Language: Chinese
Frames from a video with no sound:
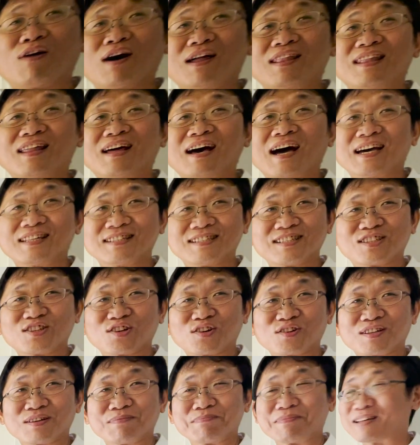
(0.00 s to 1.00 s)
换，还是
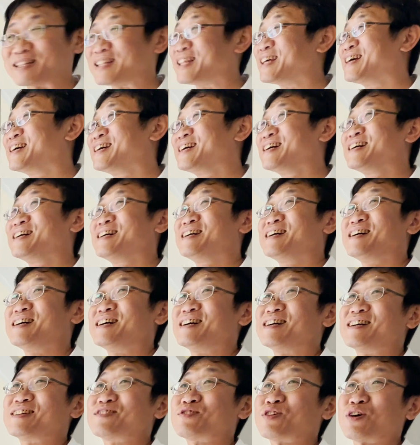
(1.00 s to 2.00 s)
旧的门，
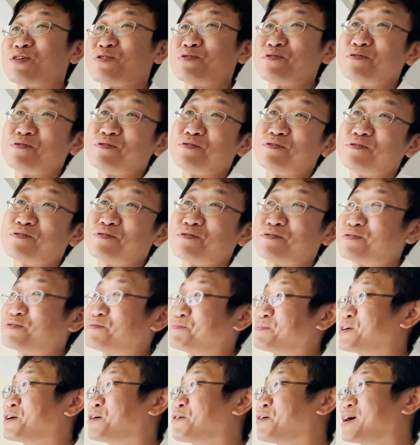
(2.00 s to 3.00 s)
呃，窗户
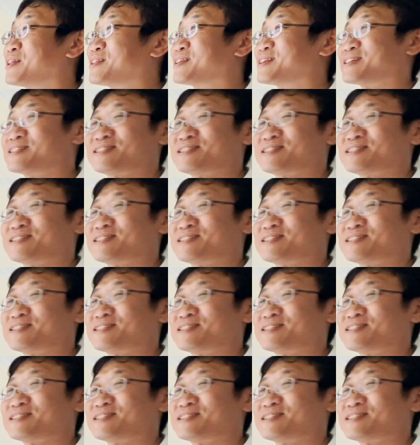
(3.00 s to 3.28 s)
没有换，